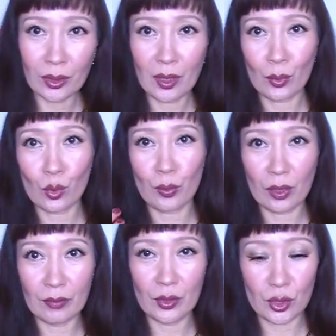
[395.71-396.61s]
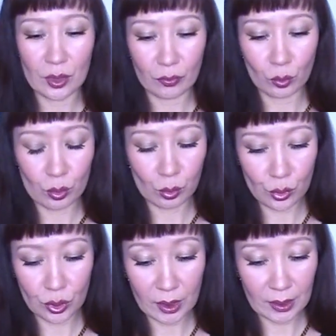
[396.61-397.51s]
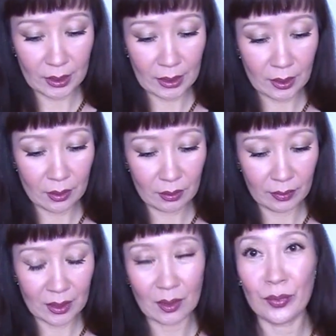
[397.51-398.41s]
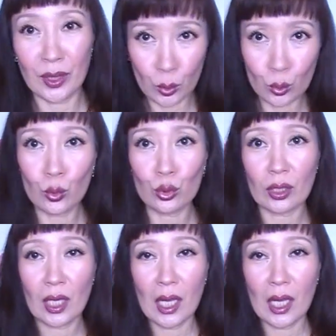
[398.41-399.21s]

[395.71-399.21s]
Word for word: я покупаю вещи в том случае, если они действительно мне идут,